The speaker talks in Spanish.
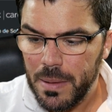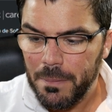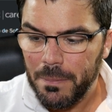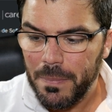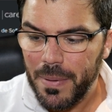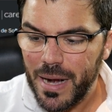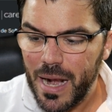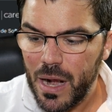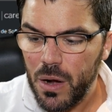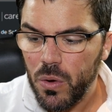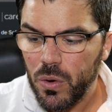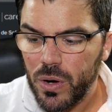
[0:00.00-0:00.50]

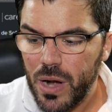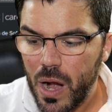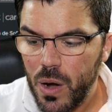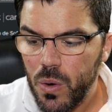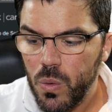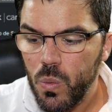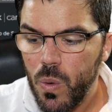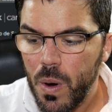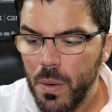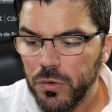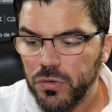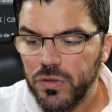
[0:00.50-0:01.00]
para lograr
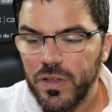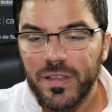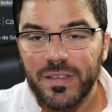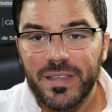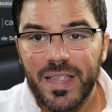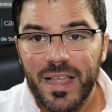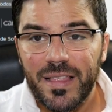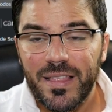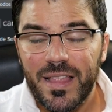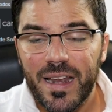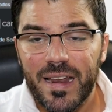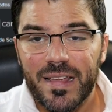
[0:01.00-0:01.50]
nuevos
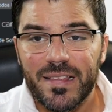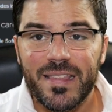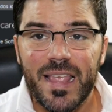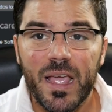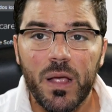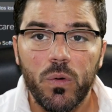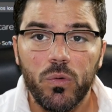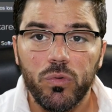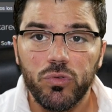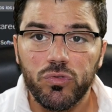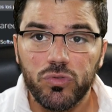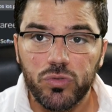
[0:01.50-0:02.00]
estándares de
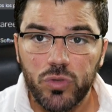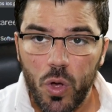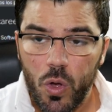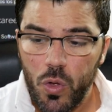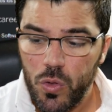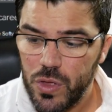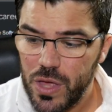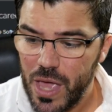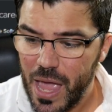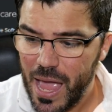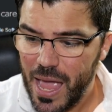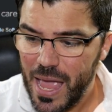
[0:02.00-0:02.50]

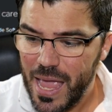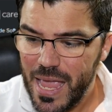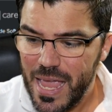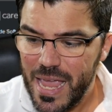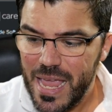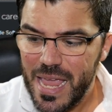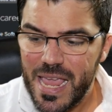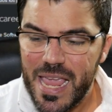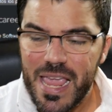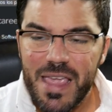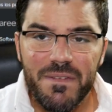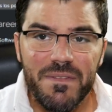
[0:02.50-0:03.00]
custodia
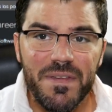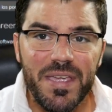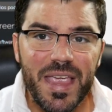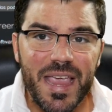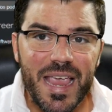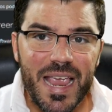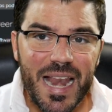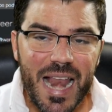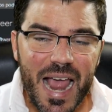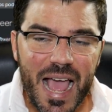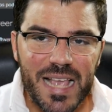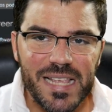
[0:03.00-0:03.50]
y
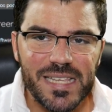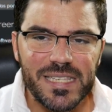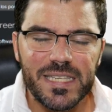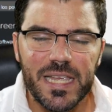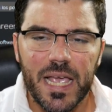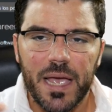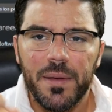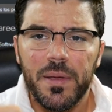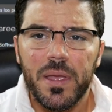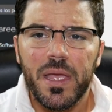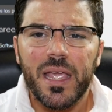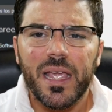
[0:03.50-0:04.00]

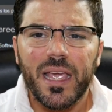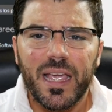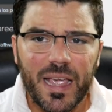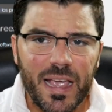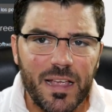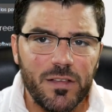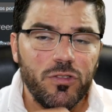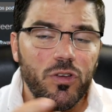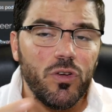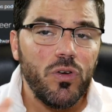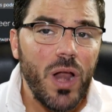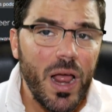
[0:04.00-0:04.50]
vigilancia que
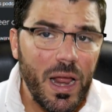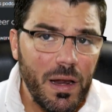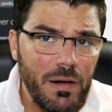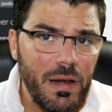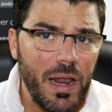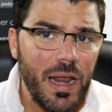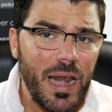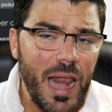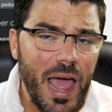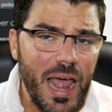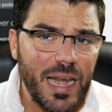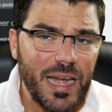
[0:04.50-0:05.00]
son a
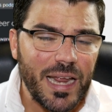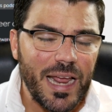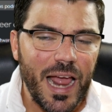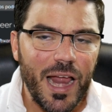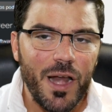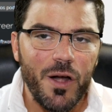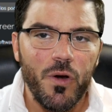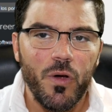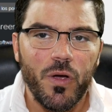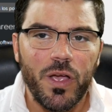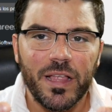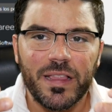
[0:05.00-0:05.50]
la larga
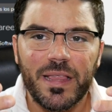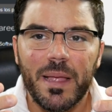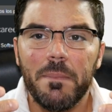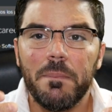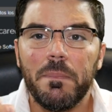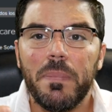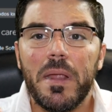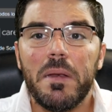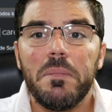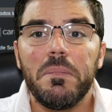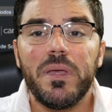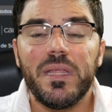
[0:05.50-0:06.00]
los que están
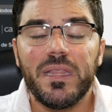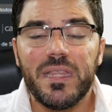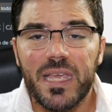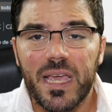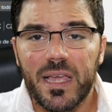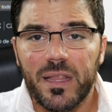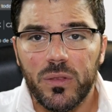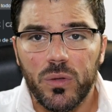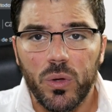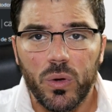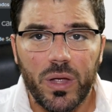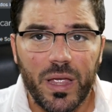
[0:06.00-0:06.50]

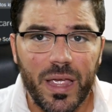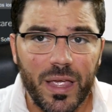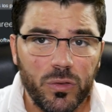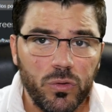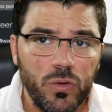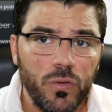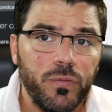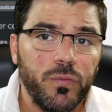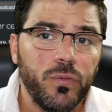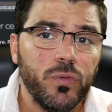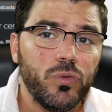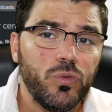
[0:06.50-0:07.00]
permitiendo que
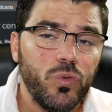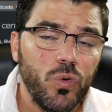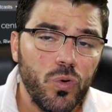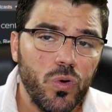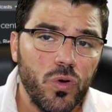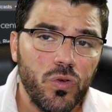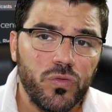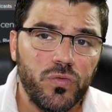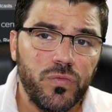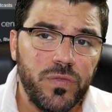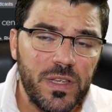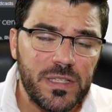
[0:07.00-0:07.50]
estos
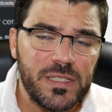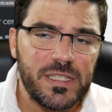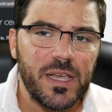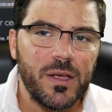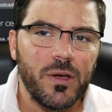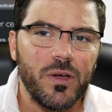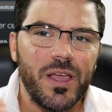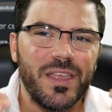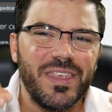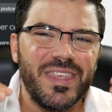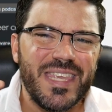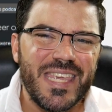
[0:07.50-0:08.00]
futuros
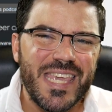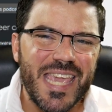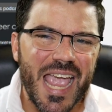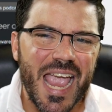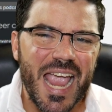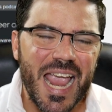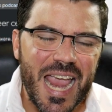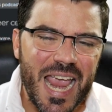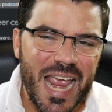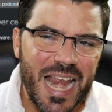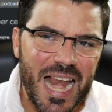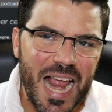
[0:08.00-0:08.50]
físicos
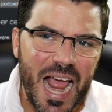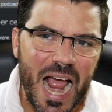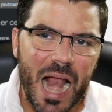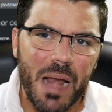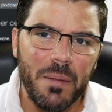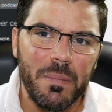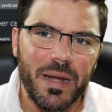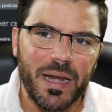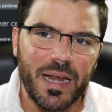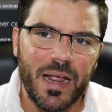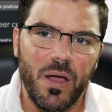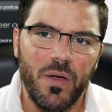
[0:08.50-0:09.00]
lleguen al
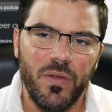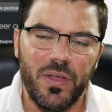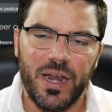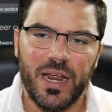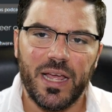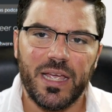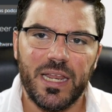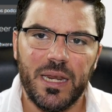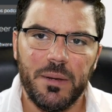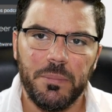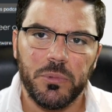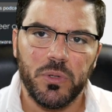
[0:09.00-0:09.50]
mercado de las
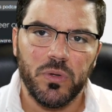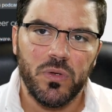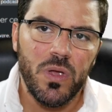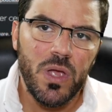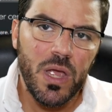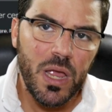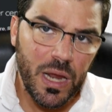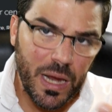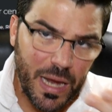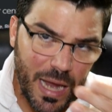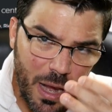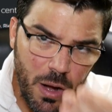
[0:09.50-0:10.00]
criptos,
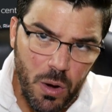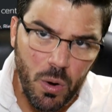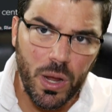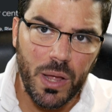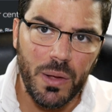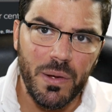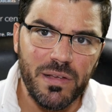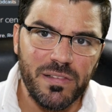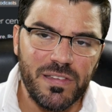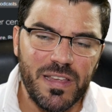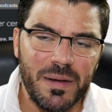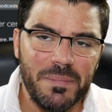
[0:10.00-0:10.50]
que es lo que
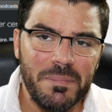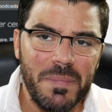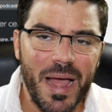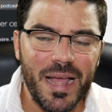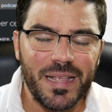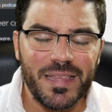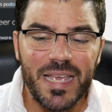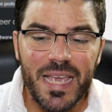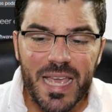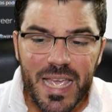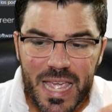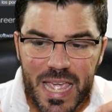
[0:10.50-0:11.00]
va a hacer
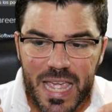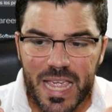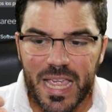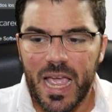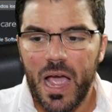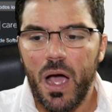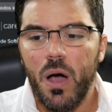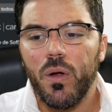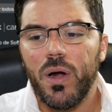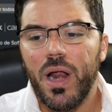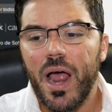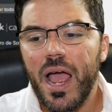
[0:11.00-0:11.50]
Byte y que
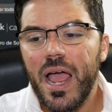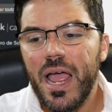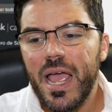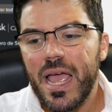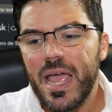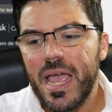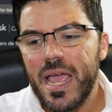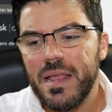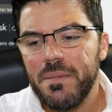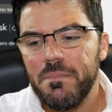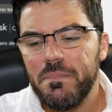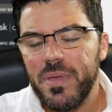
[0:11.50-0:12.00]
ahora
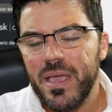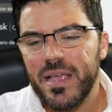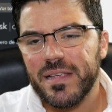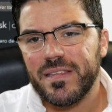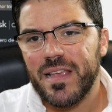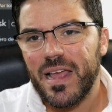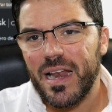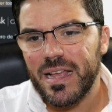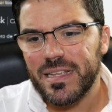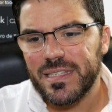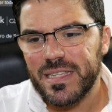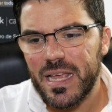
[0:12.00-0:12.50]

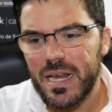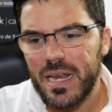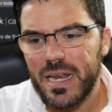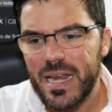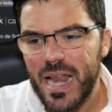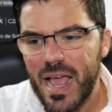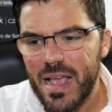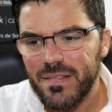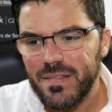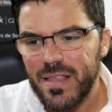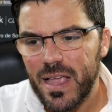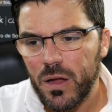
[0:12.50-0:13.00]
empiezan a hacer
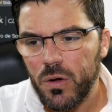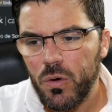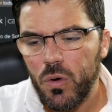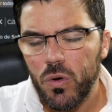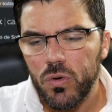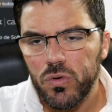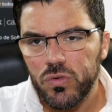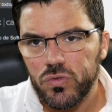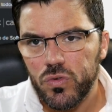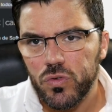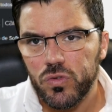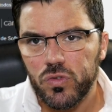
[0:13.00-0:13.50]
Nasdaq
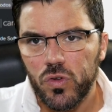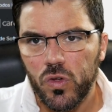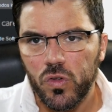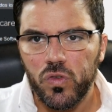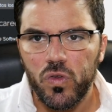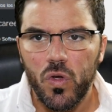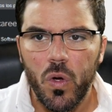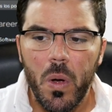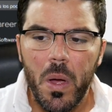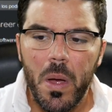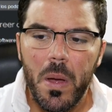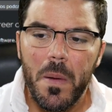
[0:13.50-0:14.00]
con su
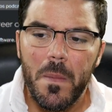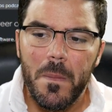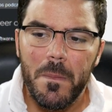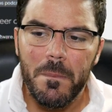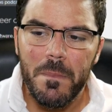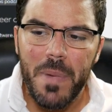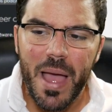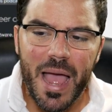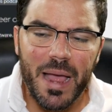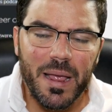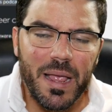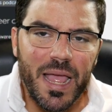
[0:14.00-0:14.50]
socio
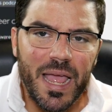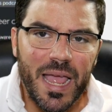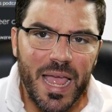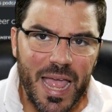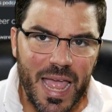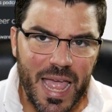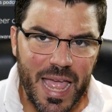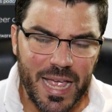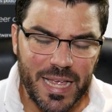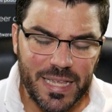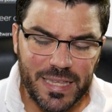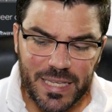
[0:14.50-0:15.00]

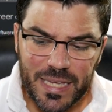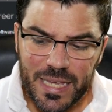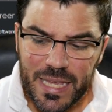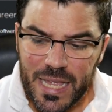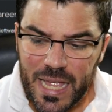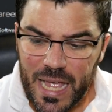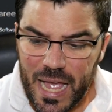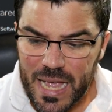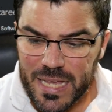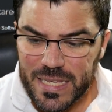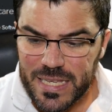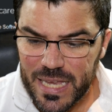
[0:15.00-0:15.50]
Act.
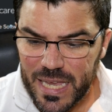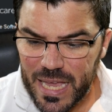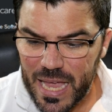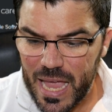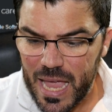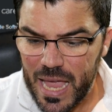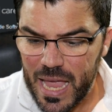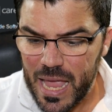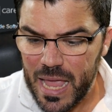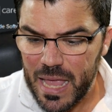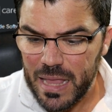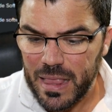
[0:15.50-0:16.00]
Así que
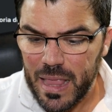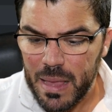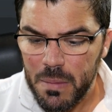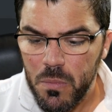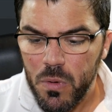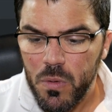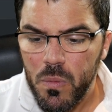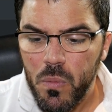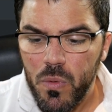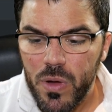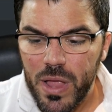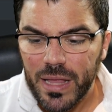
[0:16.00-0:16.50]
eh,
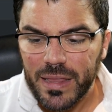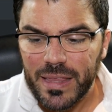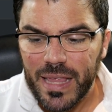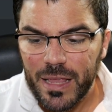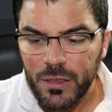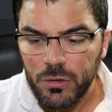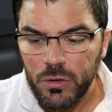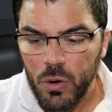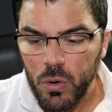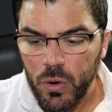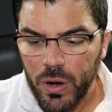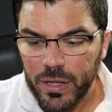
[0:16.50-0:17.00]
estemos muy
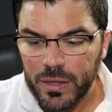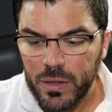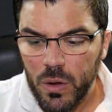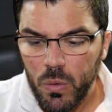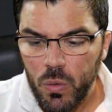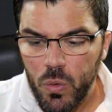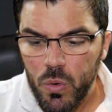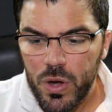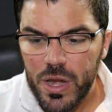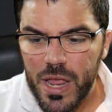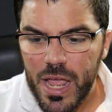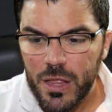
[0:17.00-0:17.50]
atentos a lo que está
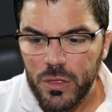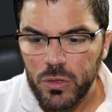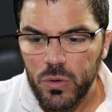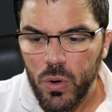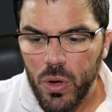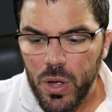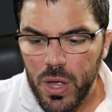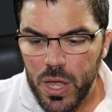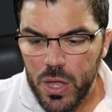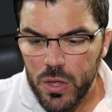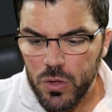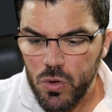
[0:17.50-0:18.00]

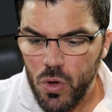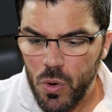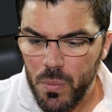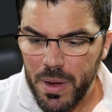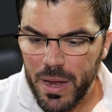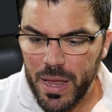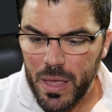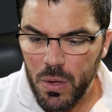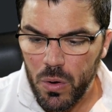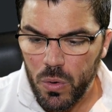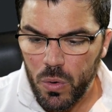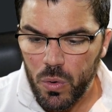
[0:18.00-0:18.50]
ocurriendo. Yo me
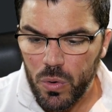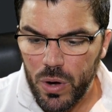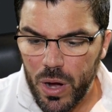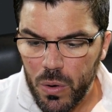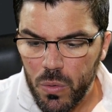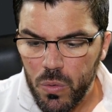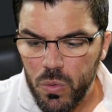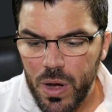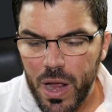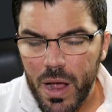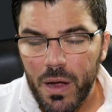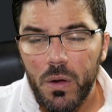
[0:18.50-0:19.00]
quedo con
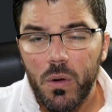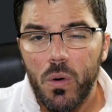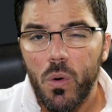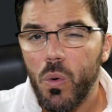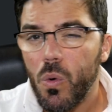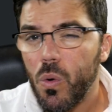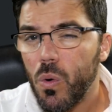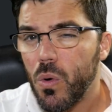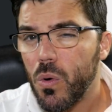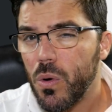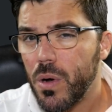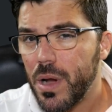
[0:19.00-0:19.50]
alguna
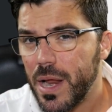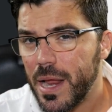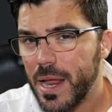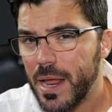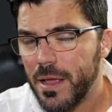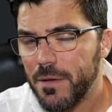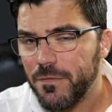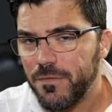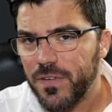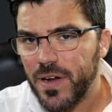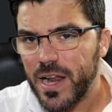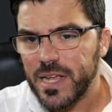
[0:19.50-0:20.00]

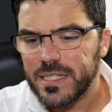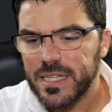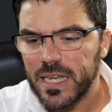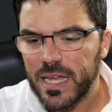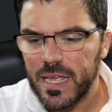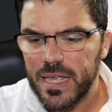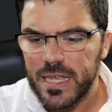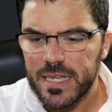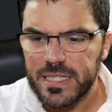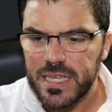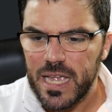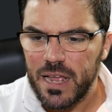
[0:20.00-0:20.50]
eh, frase que
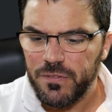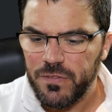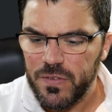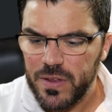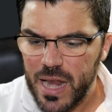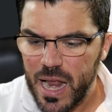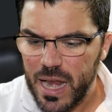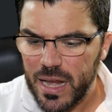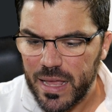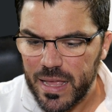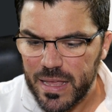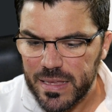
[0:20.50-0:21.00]
decía al
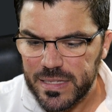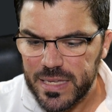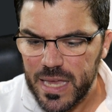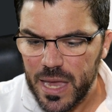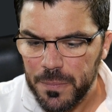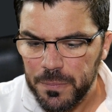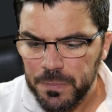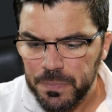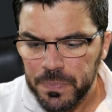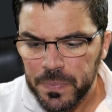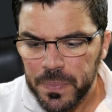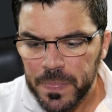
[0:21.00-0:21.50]
final, que
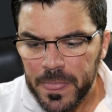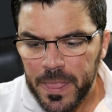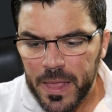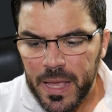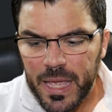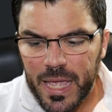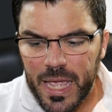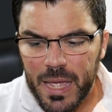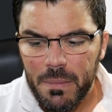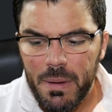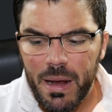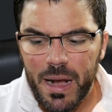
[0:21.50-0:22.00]
decía
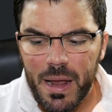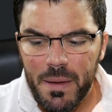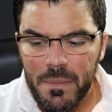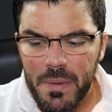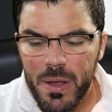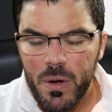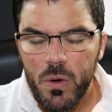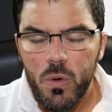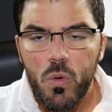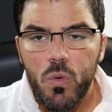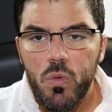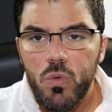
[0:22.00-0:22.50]
que van a
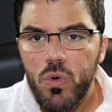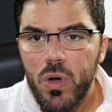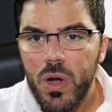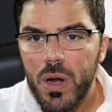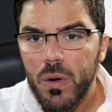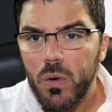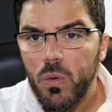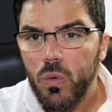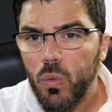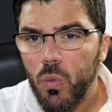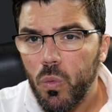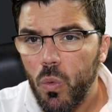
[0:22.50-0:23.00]
haber un
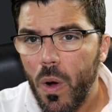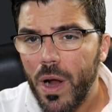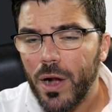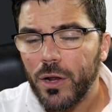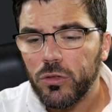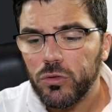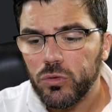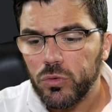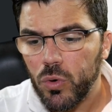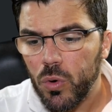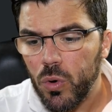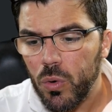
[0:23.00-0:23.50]

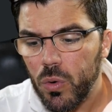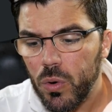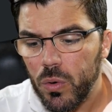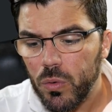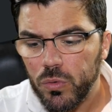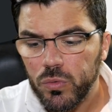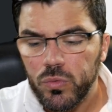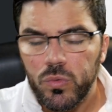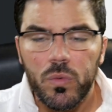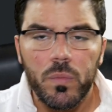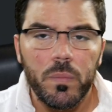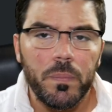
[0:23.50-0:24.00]
cuarto,
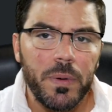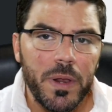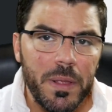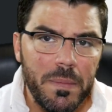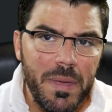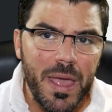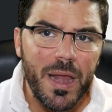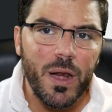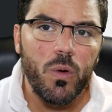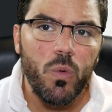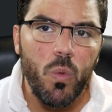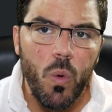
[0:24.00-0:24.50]
un
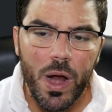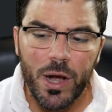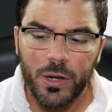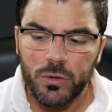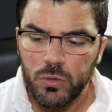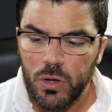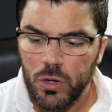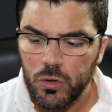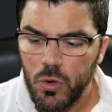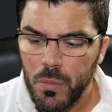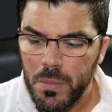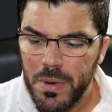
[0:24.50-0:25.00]
primer
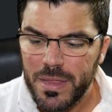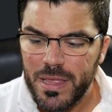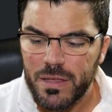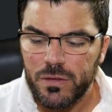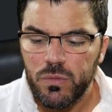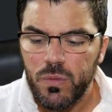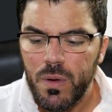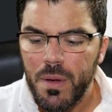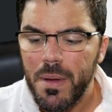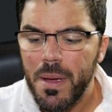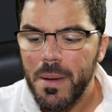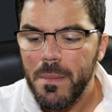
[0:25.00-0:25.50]
cuarto de
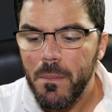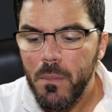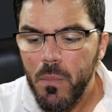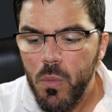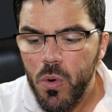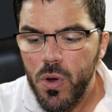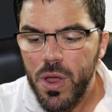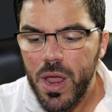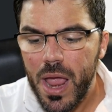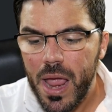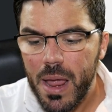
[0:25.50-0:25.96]
2019 muy